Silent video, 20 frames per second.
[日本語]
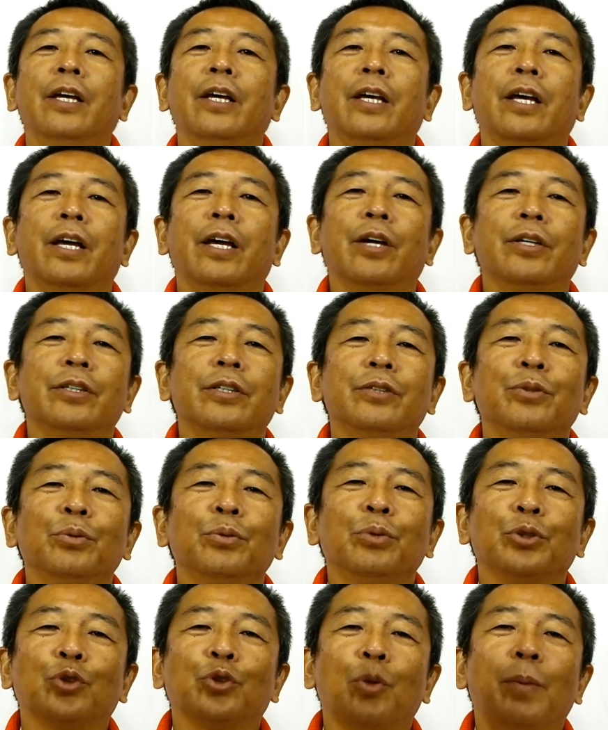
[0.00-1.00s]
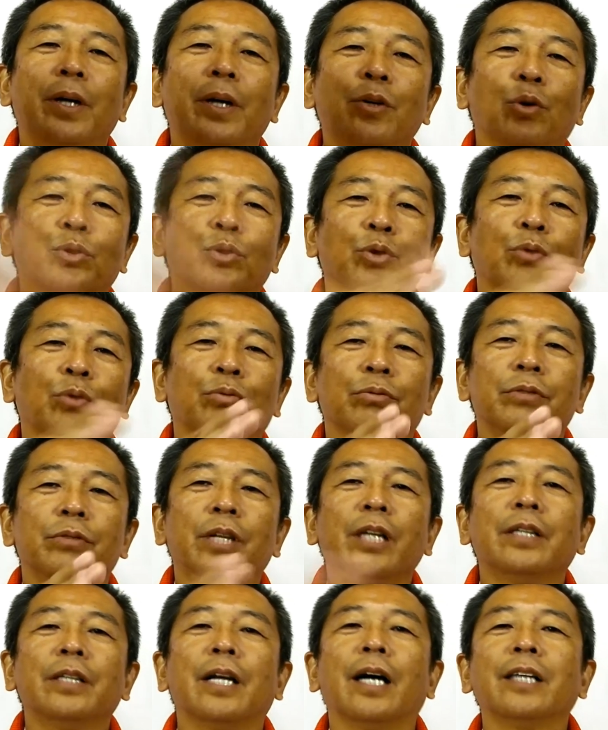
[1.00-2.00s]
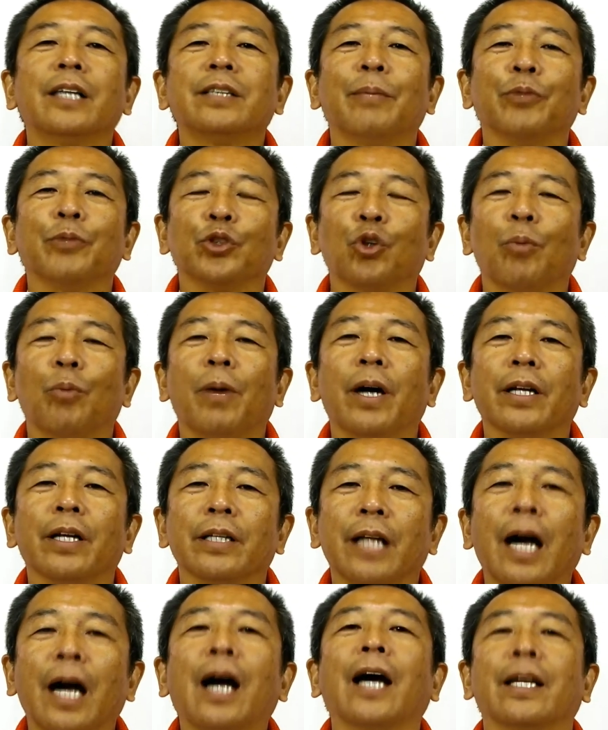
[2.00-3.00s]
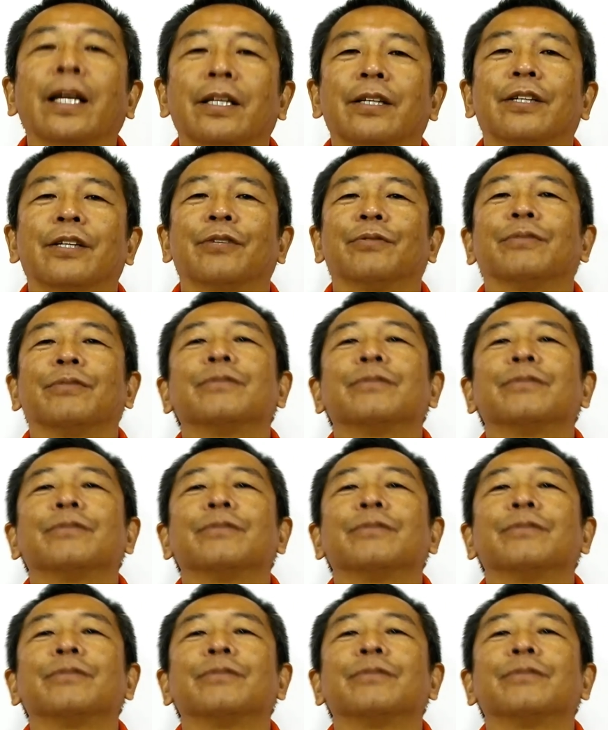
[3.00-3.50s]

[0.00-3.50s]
えー、ちょっと一回り細くって長さも一回り長いっていう